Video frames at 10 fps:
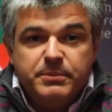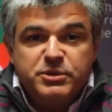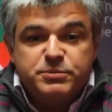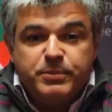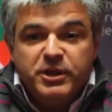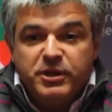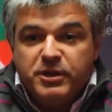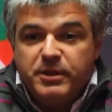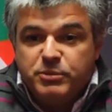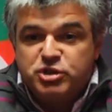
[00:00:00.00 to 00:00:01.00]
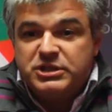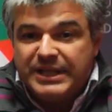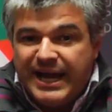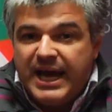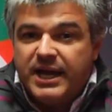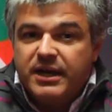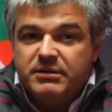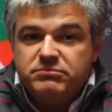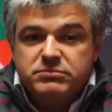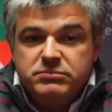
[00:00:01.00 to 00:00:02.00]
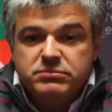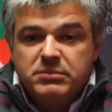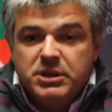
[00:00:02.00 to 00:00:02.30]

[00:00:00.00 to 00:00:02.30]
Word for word: hemos podido demostrar, mm,